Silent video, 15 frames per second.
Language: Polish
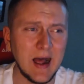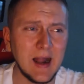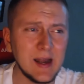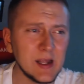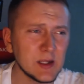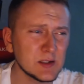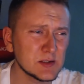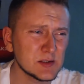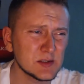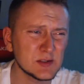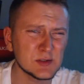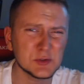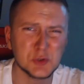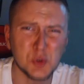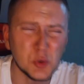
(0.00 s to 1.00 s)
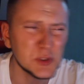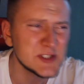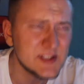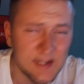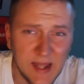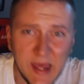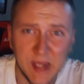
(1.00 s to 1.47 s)
Ale chuj
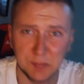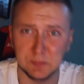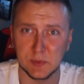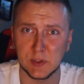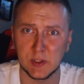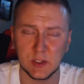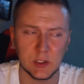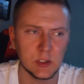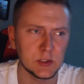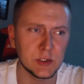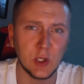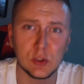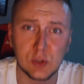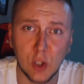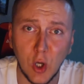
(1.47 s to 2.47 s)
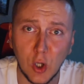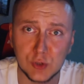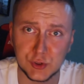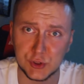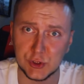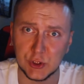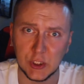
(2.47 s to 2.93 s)
z tym! Nie o to
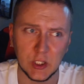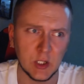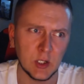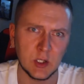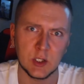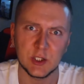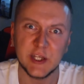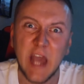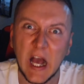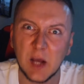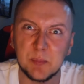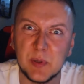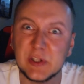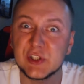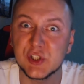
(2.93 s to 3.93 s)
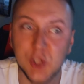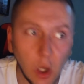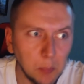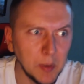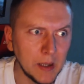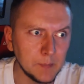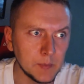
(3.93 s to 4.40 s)
chodzi. Jak być
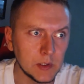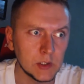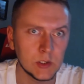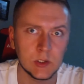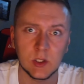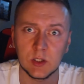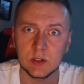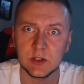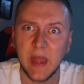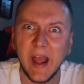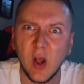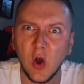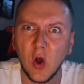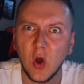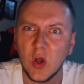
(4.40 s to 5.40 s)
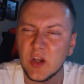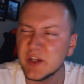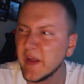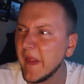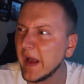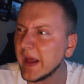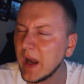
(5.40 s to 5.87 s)
nobem? Tego
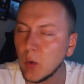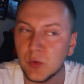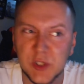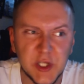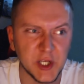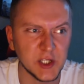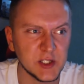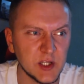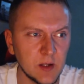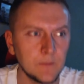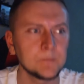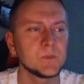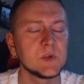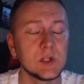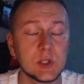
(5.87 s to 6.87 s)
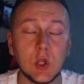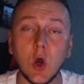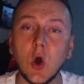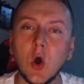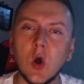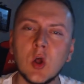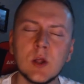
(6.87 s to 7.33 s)
nie nagrał nikt. I
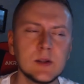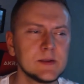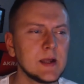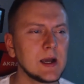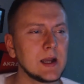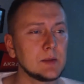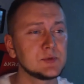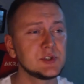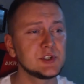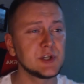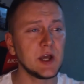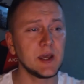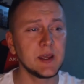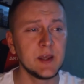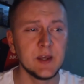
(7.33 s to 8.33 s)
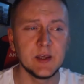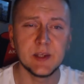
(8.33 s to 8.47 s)
to nagram dzisiaj